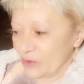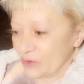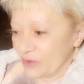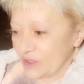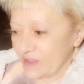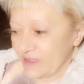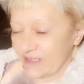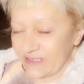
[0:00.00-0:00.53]

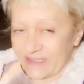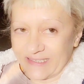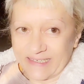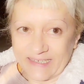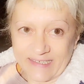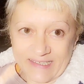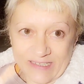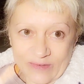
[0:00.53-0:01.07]
буду встретить
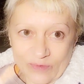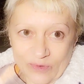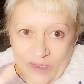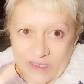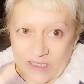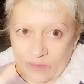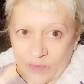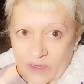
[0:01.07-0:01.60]
здесь на
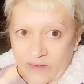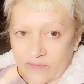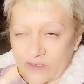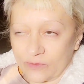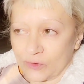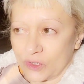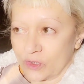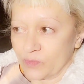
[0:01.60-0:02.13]
улице.
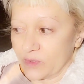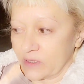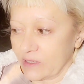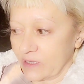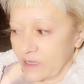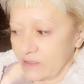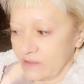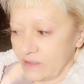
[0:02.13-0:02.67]
Правда, уже
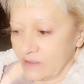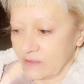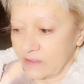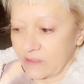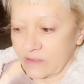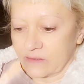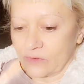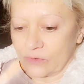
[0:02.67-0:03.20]

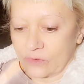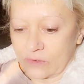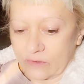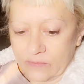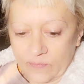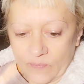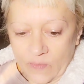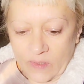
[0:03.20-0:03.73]
прохладненько,
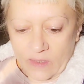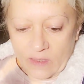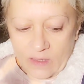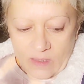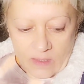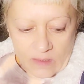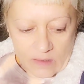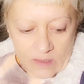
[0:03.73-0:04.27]
но
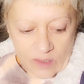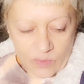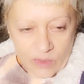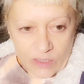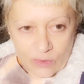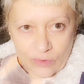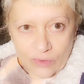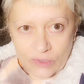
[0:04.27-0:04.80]
как
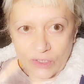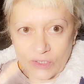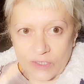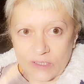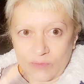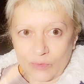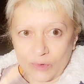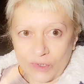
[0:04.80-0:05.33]
бы не
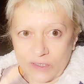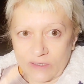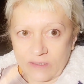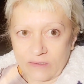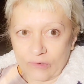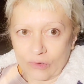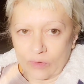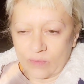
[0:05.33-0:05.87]
хочется
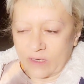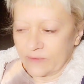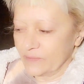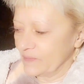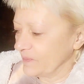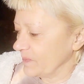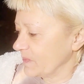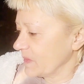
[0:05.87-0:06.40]
мусорить дома.
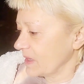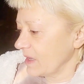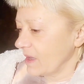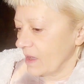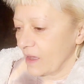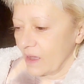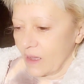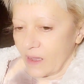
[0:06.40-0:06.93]

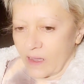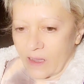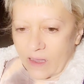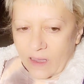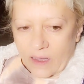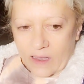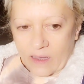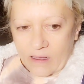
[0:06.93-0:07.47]

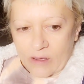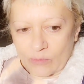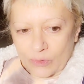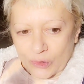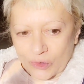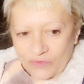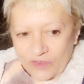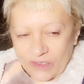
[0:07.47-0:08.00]
А
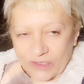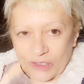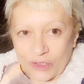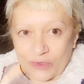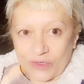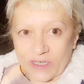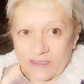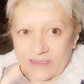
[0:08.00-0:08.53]
муж видит,
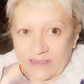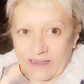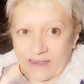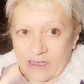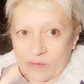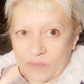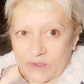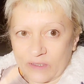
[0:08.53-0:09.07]
что я
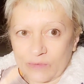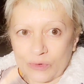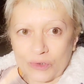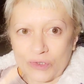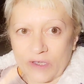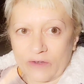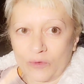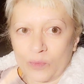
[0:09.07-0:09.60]
злая, потому
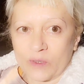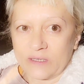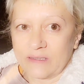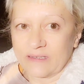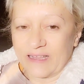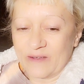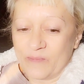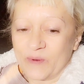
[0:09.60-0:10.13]
что я его
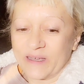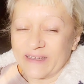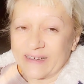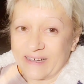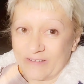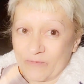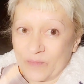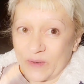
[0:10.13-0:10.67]
просила
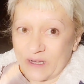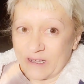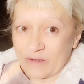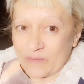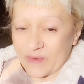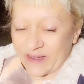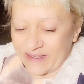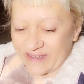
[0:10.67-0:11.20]
поехать в
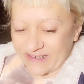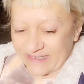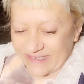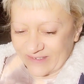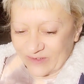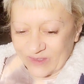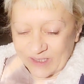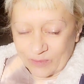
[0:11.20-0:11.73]

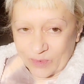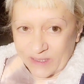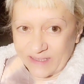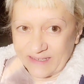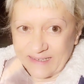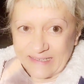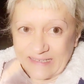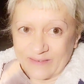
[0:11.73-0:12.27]
парикмахерскую,
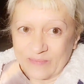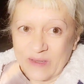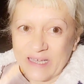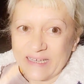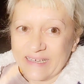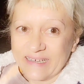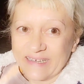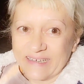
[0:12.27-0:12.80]
заплатить там
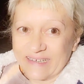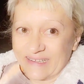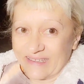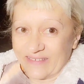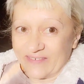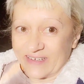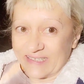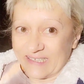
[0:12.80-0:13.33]

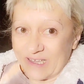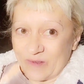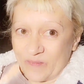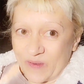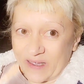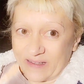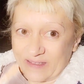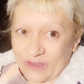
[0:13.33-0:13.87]

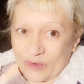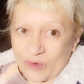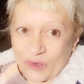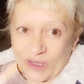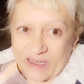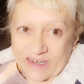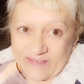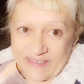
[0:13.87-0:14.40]
25
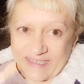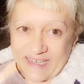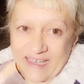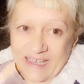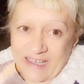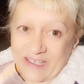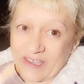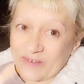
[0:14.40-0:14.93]
долларов
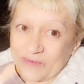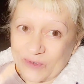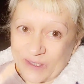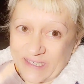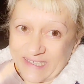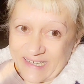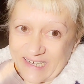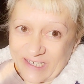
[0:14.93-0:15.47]
за
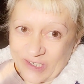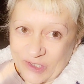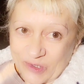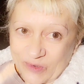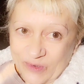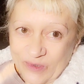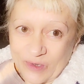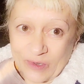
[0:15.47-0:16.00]
его
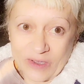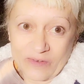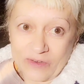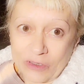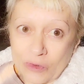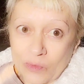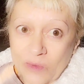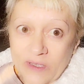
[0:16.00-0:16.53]
стрижку. Он
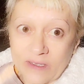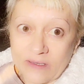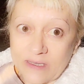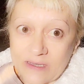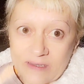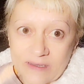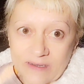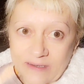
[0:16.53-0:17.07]
говорит, у меня
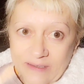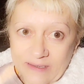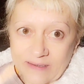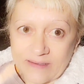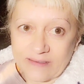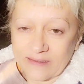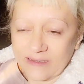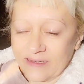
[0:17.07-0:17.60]
денег
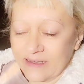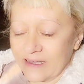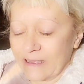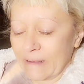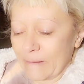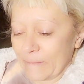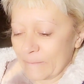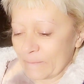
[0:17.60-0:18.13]
нет.
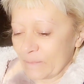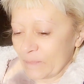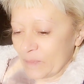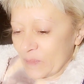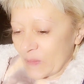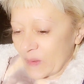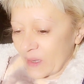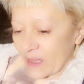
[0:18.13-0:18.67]

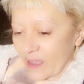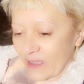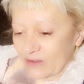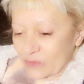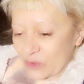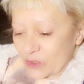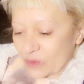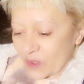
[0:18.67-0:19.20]

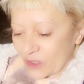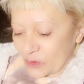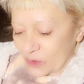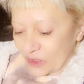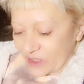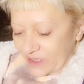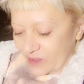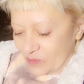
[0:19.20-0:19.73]
В общем,
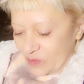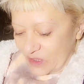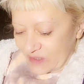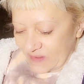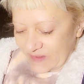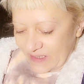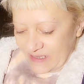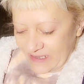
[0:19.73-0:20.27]
какой-то
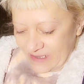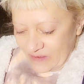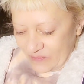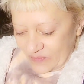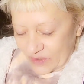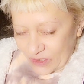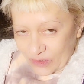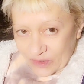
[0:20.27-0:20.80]
капец.
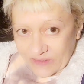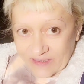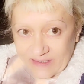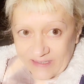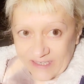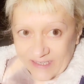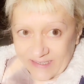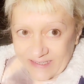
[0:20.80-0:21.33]
Придется
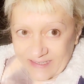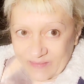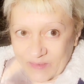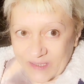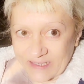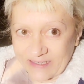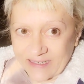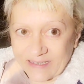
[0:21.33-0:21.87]
сейчас
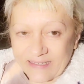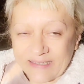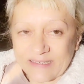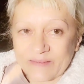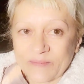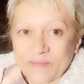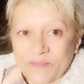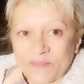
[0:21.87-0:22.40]
этим
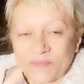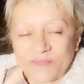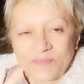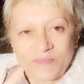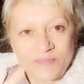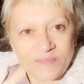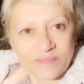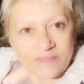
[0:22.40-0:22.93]
заняться.
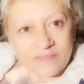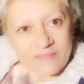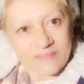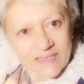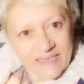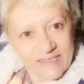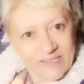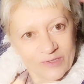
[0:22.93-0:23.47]

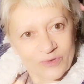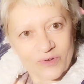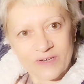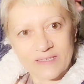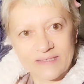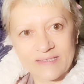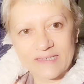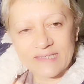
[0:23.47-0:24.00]

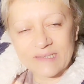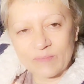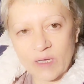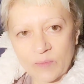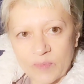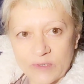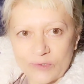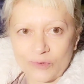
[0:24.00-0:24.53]
Ситуация с
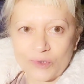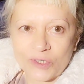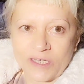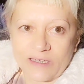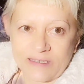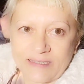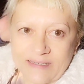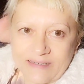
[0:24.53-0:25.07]
моей
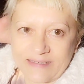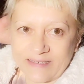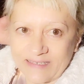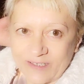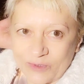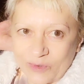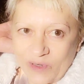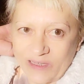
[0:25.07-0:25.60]
подружкой, кстати,
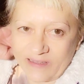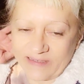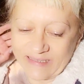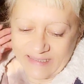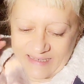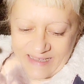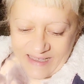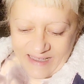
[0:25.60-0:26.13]

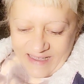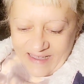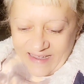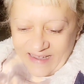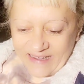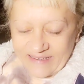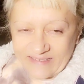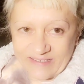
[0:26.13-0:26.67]
разрулилась.
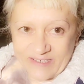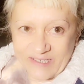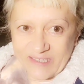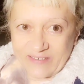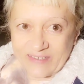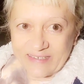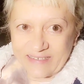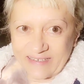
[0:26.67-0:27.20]
Это
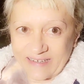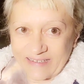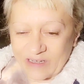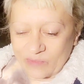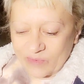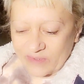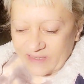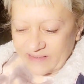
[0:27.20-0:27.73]
действительно
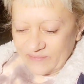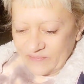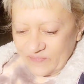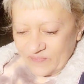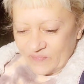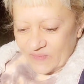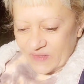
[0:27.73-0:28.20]
она была.